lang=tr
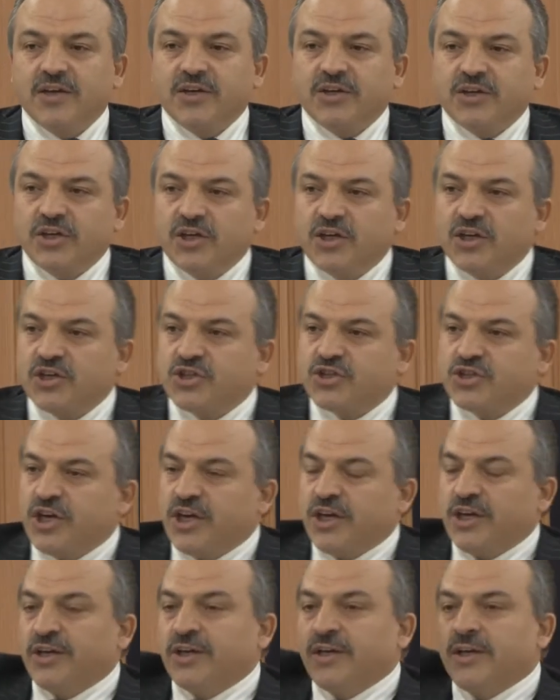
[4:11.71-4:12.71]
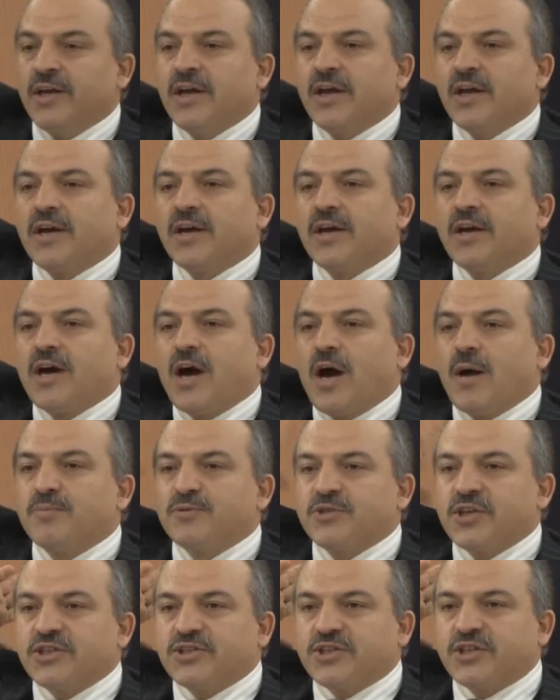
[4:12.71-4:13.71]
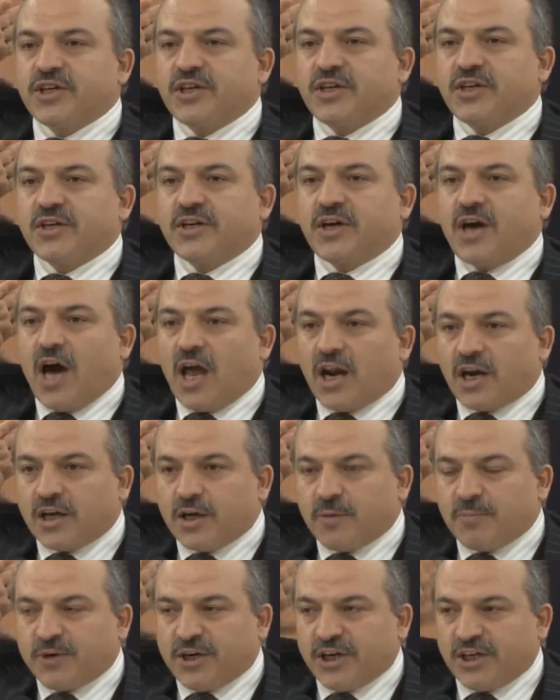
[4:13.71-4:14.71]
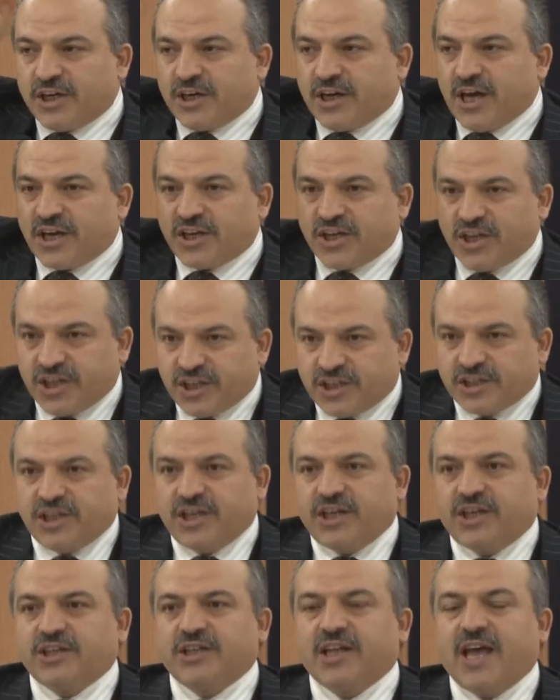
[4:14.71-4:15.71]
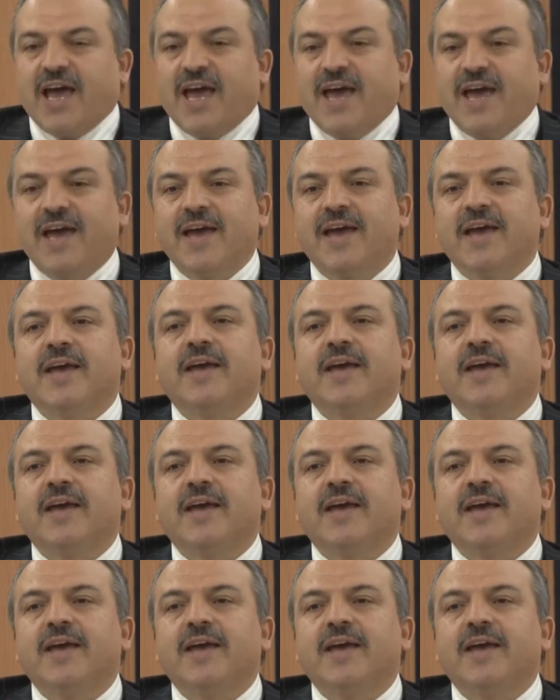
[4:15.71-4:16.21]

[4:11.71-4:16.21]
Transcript: kılıcın kabzası kalkıp kınına girdiğinde